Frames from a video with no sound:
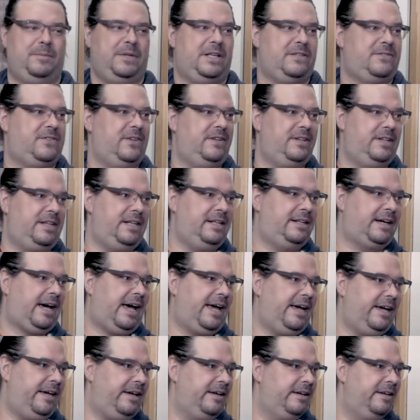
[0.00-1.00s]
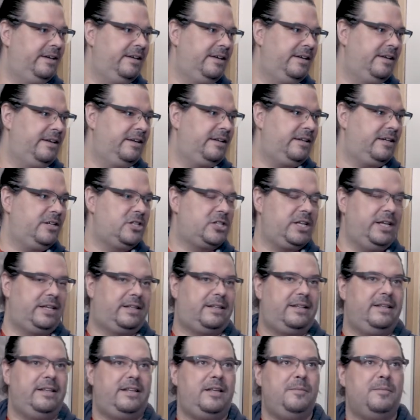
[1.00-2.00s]
Das sind die drei
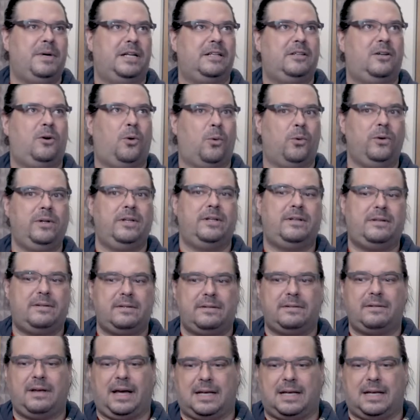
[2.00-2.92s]
Geschichten, die man grund,